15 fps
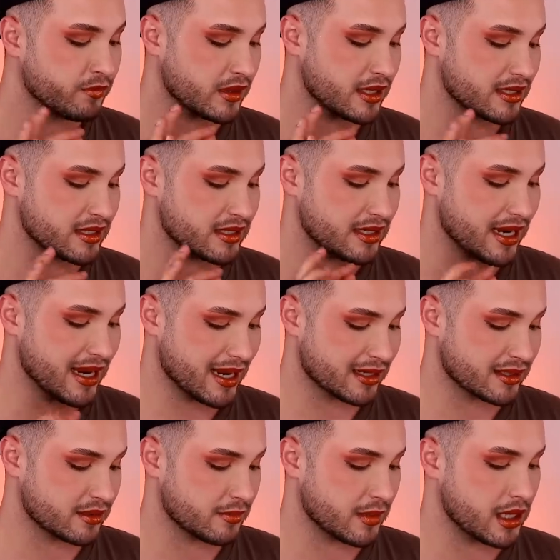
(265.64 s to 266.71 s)
dass es
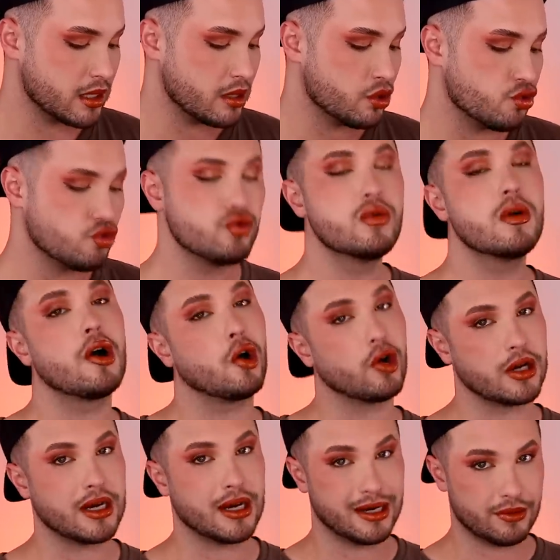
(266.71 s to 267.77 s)
erstmal nur
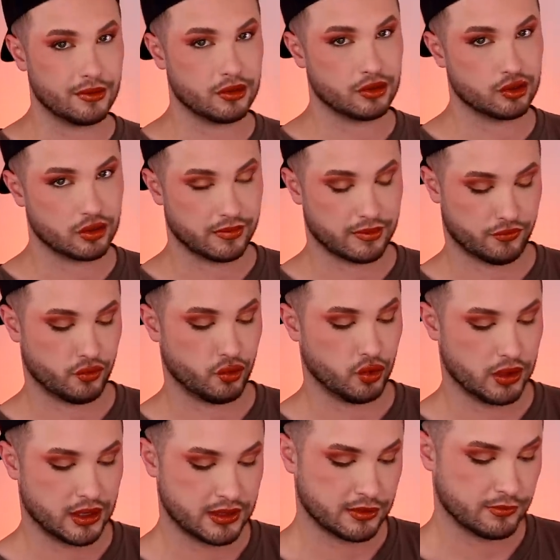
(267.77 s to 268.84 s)
online zur
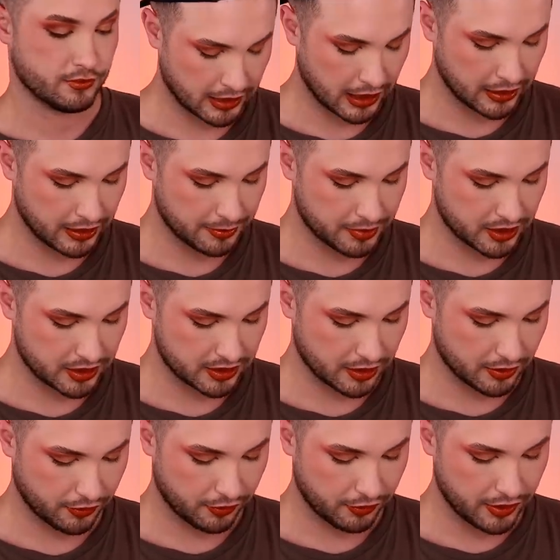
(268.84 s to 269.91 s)
Verfügung ist. Dann gibt es
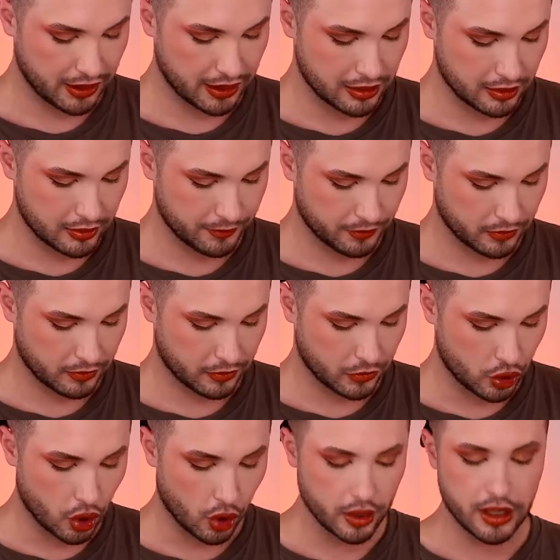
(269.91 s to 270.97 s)
viele
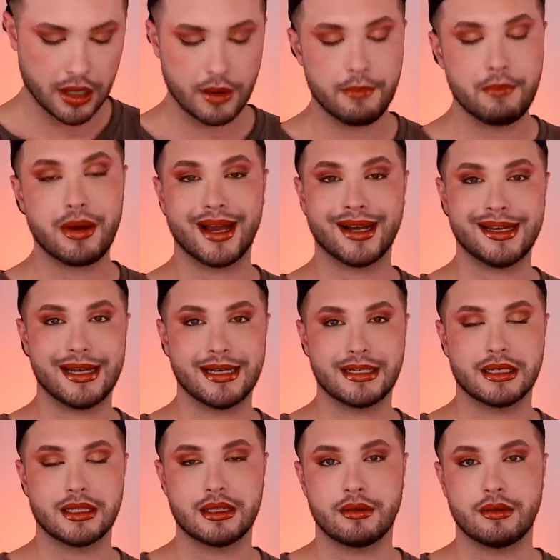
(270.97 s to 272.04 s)
neue
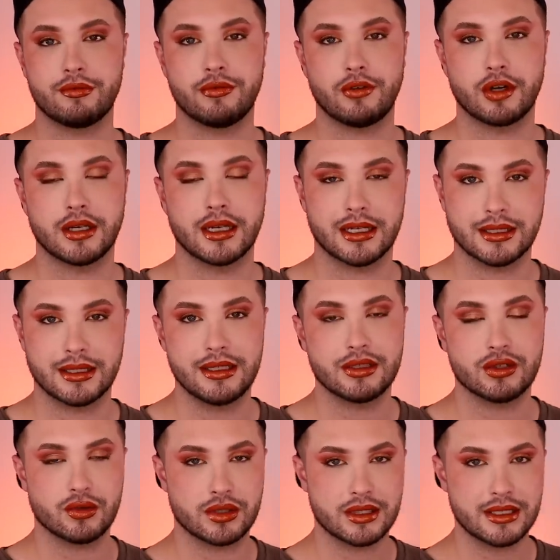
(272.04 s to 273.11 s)
Paletten von Catrice
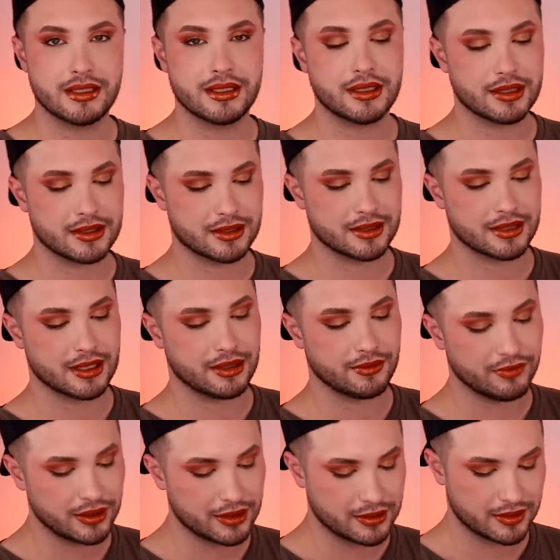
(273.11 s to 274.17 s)
und Disney. Das ist ja die
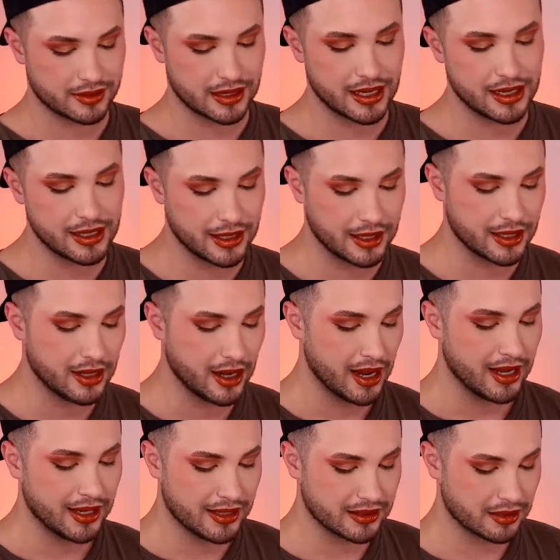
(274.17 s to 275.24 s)
Villains LE.
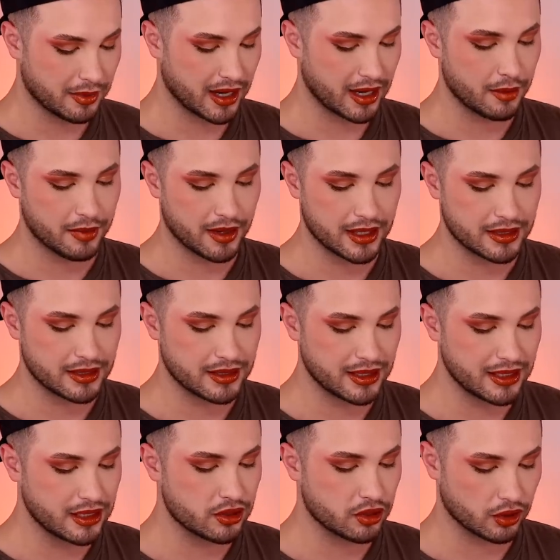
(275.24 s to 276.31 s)
Hier ist aber eine Palette,
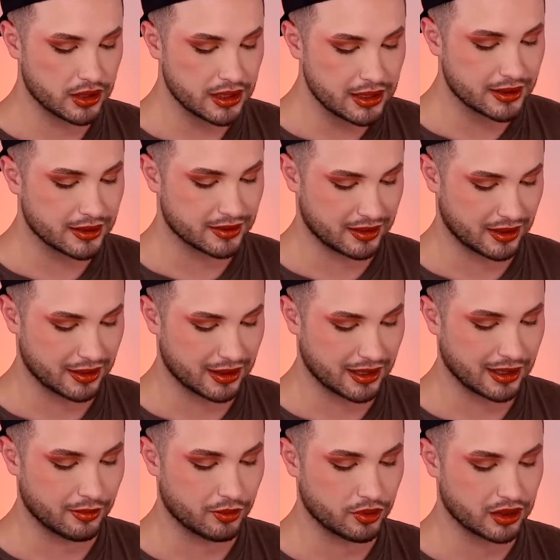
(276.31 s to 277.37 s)
die ich noch nicht gesehen
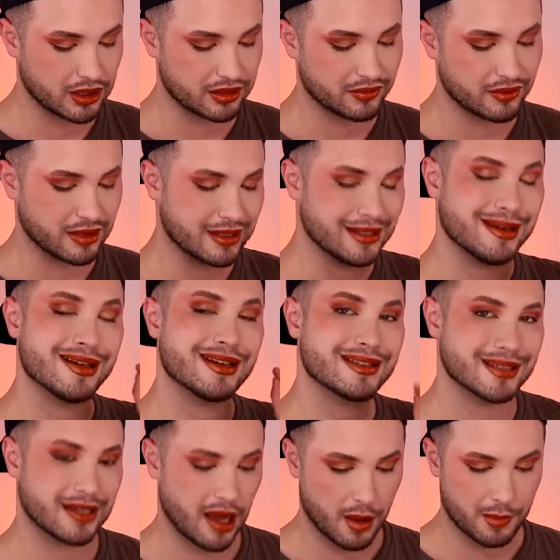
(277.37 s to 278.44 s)
habe und das war die
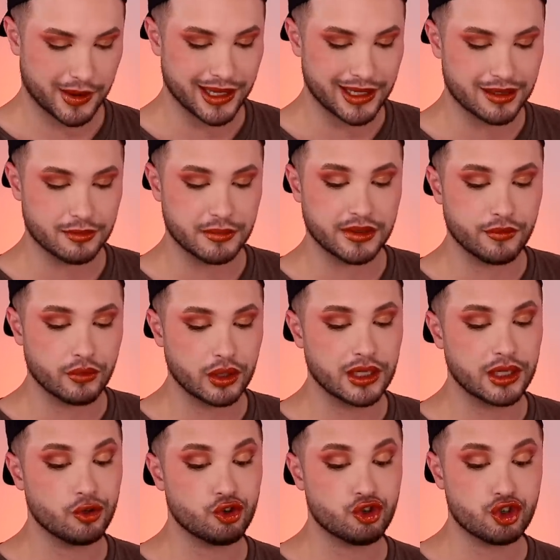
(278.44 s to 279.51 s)
Scar-Palette mit
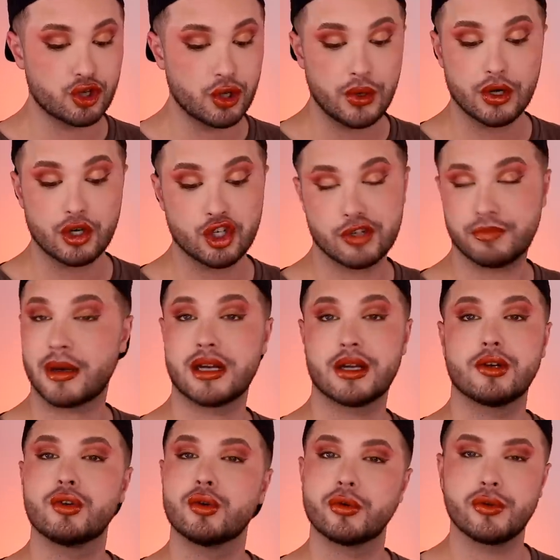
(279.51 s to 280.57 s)
wirklich schönen,
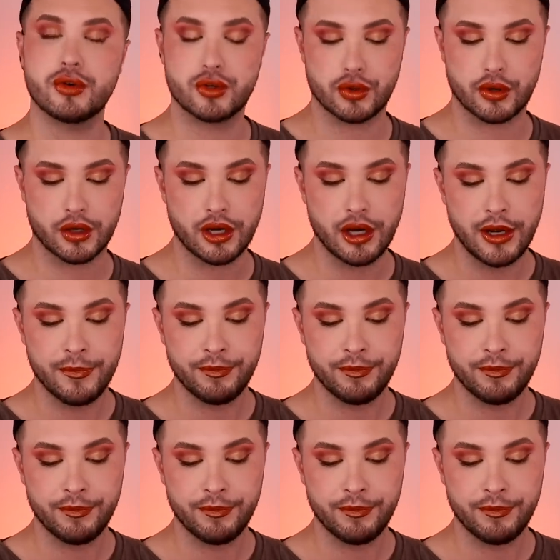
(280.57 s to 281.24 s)
spannenden Grüntönen